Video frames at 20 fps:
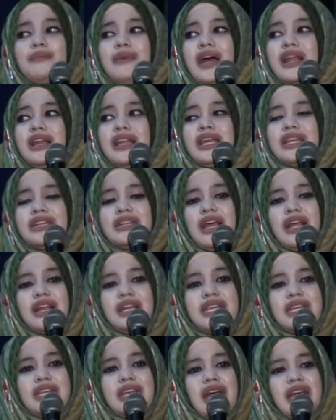amale
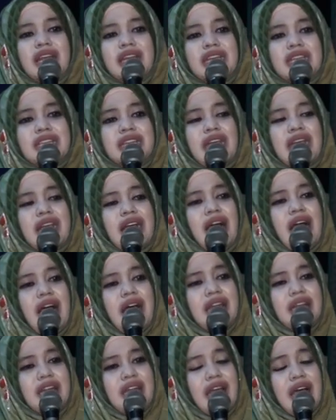nalikane teng
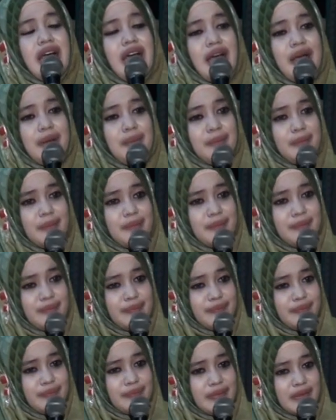alam
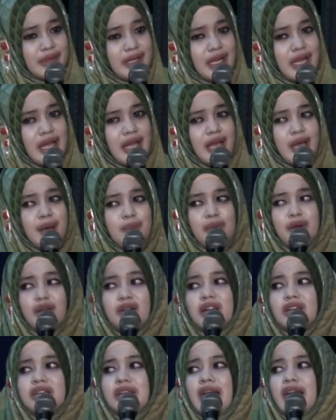
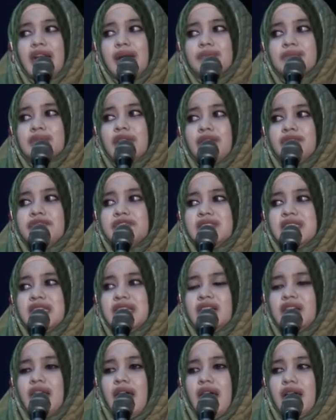mula dalam
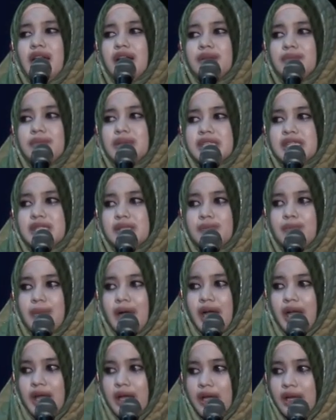tafsir
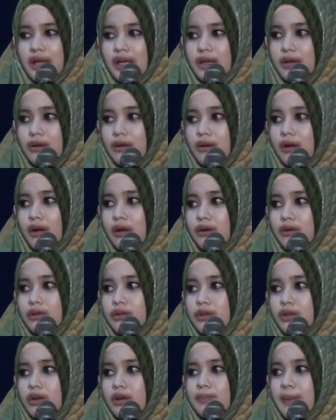al-misbah lho kok
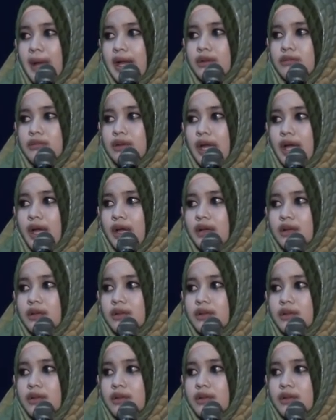kondur Pak Lurah